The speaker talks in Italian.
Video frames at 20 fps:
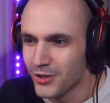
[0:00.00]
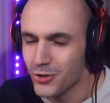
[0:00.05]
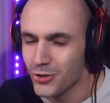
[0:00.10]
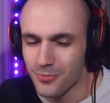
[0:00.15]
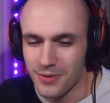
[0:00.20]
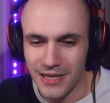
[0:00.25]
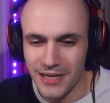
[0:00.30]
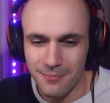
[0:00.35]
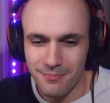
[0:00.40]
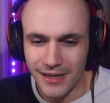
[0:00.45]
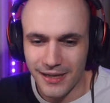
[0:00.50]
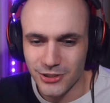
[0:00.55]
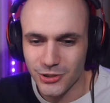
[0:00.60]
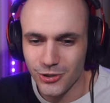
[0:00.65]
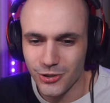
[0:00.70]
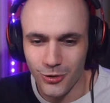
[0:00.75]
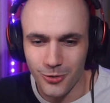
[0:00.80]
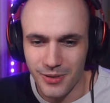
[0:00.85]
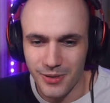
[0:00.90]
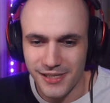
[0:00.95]
Io me li
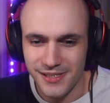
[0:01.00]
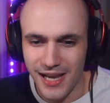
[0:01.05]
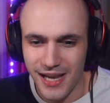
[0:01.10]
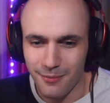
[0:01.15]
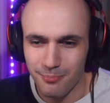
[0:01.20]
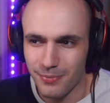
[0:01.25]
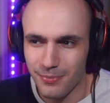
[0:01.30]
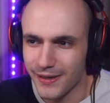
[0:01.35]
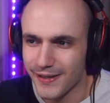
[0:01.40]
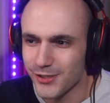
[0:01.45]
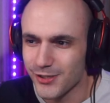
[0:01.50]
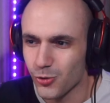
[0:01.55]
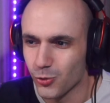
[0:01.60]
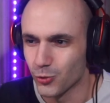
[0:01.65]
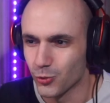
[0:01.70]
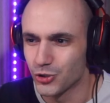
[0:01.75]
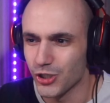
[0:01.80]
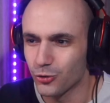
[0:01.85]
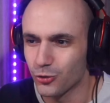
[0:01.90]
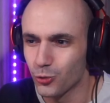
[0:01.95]
immagino i miei sub che
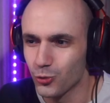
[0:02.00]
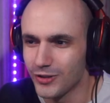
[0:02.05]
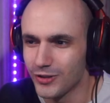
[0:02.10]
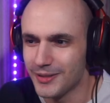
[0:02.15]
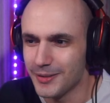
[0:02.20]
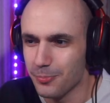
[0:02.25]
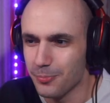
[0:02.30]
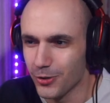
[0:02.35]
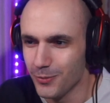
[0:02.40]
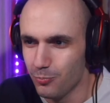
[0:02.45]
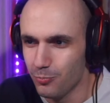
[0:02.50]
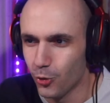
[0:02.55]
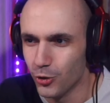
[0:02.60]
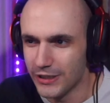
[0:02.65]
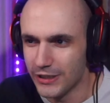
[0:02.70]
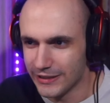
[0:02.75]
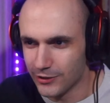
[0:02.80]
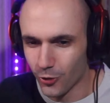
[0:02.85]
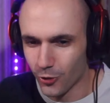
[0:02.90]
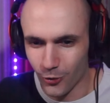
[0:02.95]
sono già tutti tipo in
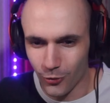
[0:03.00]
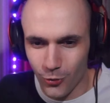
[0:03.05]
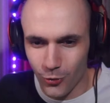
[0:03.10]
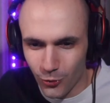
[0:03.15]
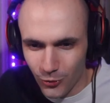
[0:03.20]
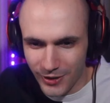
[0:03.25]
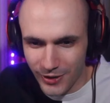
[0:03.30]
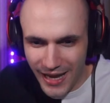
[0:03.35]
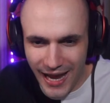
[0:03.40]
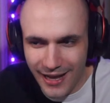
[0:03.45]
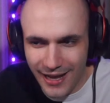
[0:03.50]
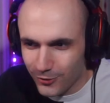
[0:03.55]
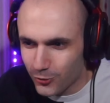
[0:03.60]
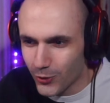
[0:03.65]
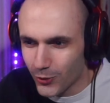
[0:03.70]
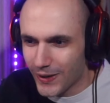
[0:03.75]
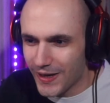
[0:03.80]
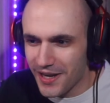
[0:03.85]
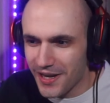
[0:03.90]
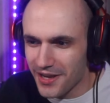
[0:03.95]
poligono con
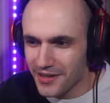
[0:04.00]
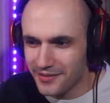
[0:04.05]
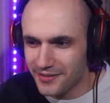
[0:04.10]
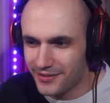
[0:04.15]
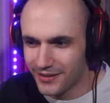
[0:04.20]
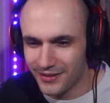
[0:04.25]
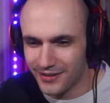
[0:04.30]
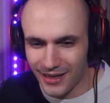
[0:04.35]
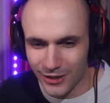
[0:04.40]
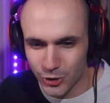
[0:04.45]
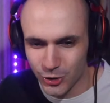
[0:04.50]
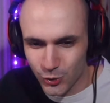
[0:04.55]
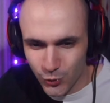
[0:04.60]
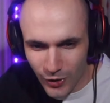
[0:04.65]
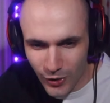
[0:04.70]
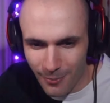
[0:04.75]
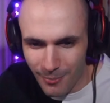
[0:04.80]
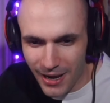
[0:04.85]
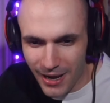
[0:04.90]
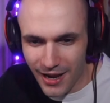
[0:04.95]
Gatorade,
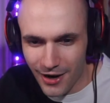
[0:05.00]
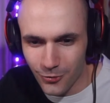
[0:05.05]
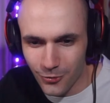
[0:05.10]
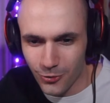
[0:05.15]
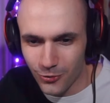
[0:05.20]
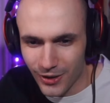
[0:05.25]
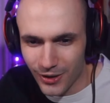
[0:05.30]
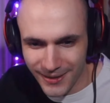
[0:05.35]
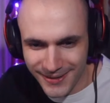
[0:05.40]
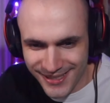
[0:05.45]
asciugamano a